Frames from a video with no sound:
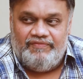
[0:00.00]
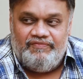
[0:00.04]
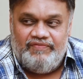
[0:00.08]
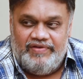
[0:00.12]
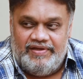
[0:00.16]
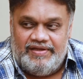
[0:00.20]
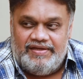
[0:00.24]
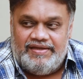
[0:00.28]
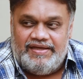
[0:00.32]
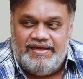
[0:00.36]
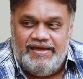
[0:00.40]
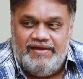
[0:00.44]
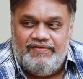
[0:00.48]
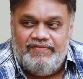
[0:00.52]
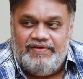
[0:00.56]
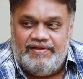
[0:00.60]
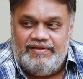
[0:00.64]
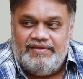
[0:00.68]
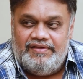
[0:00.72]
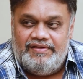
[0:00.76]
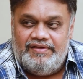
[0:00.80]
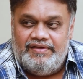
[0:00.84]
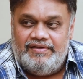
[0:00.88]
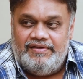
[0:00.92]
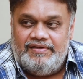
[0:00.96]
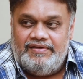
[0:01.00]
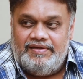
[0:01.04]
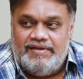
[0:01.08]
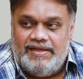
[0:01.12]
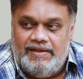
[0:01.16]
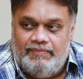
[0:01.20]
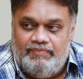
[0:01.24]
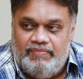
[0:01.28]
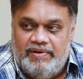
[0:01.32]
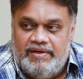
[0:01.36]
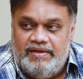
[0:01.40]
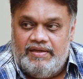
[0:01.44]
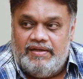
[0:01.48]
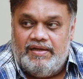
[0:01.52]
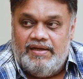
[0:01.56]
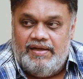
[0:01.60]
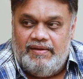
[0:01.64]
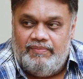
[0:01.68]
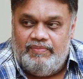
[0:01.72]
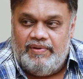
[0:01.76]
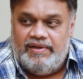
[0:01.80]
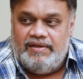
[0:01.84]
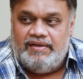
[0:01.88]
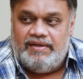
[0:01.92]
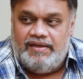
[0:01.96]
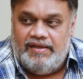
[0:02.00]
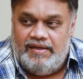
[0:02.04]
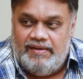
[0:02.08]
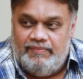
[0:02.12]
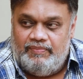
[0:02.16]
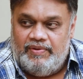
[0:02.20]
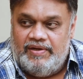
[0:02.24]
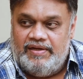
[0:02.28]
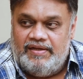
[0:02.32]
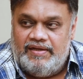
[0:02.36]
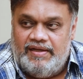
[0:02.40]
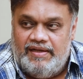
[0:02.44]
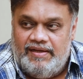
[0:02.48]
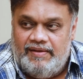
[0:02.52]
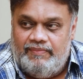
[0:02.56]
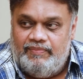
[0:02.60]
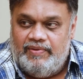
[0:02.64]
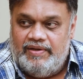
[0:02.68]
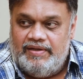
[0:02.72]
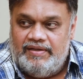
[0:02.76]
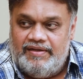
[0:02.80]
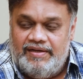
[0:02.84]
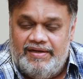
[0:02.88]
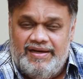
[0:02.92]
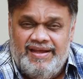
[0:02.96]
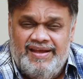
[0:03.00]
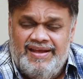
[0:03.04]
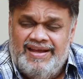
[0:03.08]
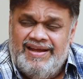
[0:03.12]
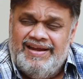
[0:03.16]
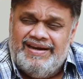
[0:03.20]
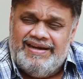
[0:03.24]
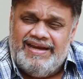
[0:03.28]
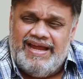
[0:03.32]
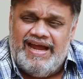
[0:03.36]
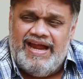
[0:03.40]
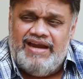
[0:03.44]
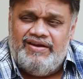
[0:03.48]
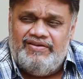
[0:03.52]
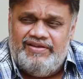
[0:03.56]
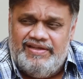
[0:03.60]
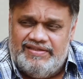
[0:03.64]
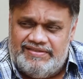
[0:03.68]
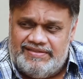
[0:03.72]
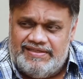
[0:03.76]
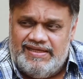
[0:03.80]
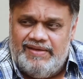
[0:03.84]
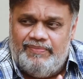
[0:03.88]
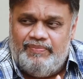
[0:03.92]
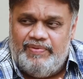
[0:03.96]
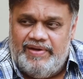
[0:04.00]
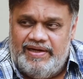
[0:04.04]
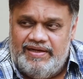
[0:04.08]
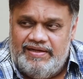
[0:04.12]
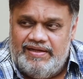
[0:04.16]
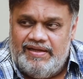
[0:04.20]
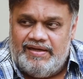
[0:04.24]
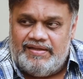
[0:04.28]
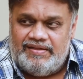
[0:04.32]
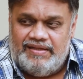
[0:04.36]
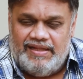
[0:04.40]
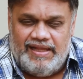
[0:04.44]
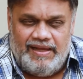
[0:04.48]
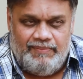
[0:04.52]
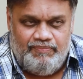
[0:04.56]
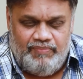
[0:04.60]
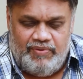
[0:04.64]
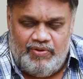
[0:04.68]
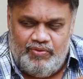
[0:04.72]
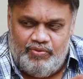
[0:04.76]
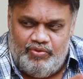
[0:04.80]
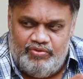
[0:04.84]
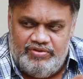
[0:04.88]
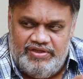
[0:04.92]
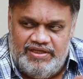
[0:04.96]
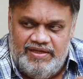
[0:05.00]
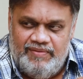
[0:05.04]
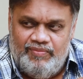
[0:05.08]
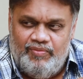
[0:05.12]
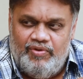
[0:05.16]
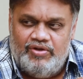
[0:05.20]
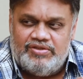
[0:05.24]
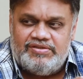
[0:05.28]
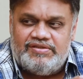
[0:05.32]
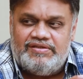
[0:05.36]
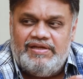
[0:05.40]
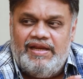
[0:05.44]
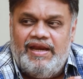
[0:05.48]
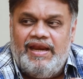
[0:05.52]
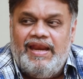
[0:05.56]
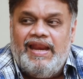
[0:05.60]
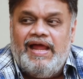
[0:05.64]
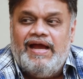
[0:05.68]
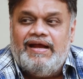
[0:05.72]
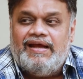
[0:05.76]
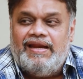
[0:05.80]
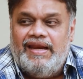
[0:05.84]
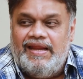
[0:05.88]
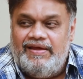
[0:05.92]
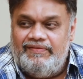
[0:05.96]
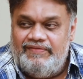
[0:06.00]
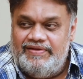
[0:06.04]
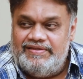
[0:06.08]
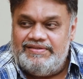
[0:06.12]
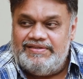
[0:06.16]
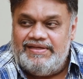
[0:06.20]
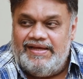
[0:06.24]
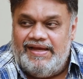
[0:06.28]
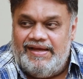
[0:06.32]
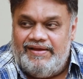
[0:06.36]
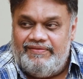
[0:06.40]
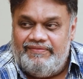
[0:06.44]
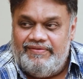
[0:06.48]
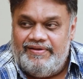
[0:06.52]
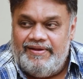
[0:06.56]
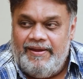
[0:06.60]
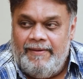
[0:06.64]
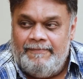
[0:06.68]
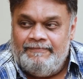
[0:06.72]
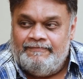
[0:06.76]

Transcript: விக்கி வந்து நான் பண்ணுங்க பண்ணுங்க பண்ணுங்க பண்ணுங்க நானும் எஸ்கேப் ஆகிட்டே இருந்தேன் அப்புறம் கொஞ்சம் இமோஷ்னல் லாக்லாம் வச்சான்